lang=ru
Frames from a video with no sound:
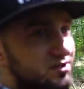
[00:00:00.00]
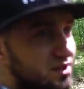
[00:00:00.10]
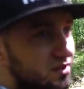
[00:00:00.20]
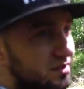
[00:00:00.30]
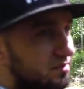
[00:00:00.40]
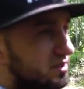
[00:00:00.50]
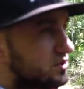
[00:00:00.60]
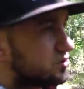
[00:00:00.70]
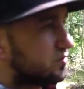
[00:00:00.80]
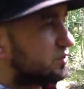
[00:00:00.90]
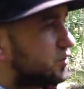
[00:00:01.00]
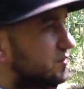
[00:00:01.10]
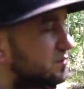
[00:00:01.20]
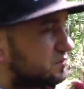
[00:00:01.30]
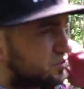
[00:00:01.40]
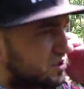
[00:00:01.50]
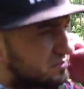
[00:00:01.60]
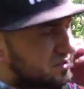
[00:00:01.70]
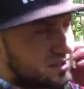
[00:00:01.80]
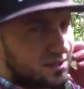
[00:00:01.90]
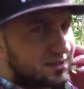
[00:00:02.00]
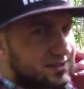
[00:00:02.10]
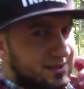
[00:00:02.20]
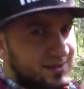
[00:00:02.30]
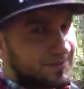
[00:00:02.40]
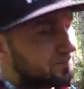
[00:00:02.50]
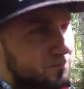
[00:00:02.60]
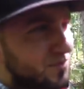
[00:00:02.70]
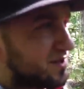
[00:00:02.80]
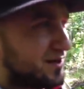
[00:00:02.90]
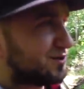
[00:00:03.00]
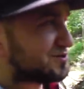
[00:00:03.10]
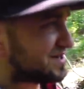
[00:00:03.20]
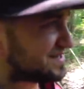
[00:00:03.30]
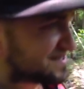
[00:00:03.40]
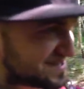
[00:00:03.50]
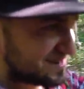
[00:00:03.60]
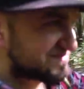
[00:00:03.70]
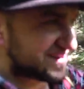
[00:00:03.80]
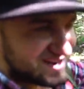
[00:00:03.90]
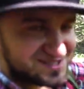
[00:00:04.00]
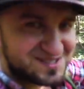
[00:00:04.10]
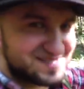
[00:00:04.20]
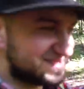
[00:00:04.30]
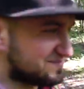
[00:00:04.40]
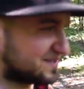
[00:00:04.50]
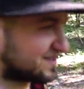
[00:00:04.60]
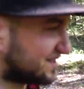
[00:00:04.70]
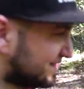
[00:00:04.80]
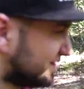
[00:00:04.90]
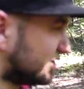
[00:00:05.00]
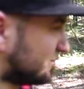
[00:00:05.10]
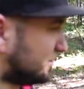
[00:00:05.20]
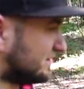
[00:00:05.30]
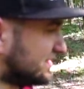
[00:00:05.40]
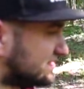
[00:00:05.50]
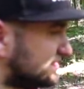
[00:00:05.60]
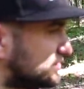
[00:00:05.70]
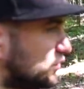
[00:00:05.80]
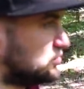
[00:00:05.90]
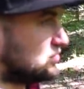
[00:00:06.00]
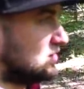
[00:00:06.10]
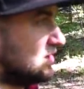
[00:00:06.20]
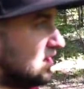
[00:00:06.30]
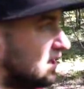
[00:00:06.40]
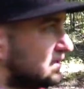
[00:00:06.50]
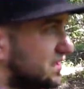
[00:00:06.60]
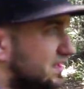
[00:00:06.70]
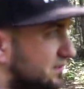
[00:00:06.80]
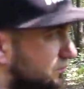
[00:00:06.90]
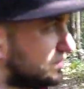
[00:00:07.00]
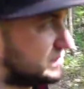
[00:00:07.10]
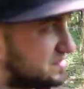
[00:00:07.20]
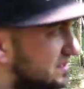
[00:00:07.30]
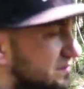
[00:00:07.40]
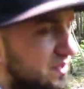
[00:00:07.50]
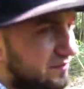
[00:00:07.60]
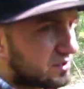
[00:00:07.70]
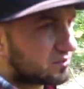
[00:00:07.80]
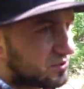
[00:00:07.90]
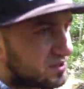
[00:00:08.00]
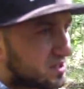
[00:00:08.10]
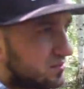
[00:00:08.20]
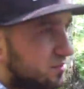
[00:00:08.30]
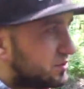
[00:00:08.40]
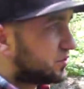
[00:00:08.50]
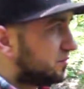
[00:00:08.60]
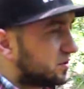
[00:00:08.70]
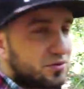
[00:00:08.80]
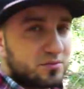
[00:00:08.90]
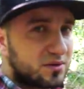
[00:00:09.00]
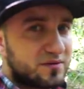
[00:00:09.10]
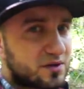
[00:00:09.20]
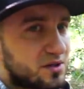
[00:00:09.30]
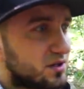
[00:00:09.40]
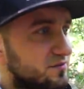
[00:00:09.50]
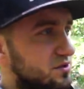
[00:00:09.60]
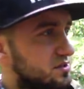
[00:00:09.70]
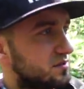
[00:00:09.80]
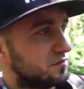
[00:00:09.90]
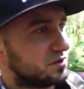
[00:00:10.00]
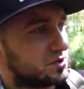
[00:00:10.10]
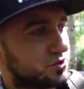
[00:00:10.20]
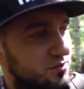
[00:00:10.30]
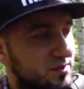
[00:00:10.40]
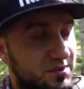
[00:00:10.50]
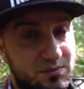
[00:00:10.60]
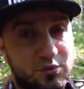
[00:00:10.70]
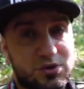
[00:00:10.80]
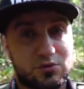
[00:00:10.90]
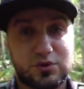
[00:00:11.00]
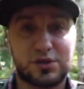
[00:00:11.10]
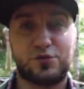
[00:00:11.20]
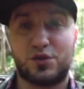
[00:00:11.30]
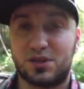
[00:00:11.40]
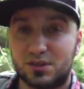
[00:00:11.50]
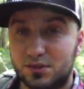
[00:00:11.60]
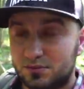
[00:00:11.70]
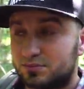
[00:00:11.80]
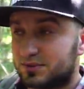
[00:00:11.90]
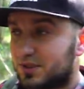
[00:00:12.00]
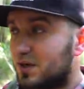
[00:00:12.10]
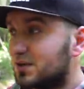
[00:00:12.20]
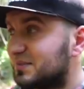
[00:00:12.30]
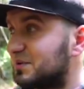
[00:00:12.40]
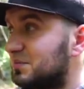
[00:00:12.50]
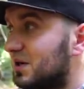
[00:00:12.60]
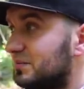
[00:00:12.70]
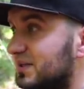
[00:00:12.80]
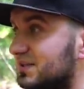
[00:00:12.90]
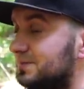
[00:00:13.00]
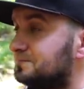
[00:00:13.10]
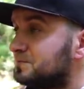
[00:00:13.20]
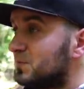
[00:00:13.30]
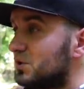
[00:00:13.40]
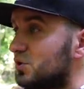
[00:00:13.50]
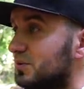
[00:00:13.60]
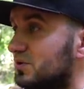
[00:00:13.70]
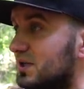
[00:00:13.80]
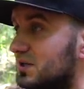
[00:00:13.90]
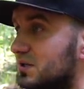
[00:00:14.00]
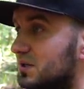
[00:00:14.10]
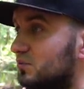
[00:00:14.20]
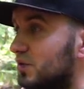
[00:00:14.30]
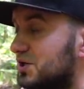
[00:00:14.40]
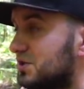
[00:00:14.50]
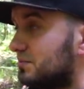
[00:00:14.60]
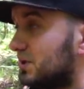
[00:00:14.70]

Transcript: искал грибы и нашел мой домик, потому что грибники это такие люди, они как бы каждый метр любого леса истопчут. Хотя, ну, если бы целенаправленно кто-то искал бы мой домик, то он бы, наверное, никогда в жизни его не нашел бы, потому что, ну, я же все-таки старался, подбирал место, чтобы оно, знаете, таким удачным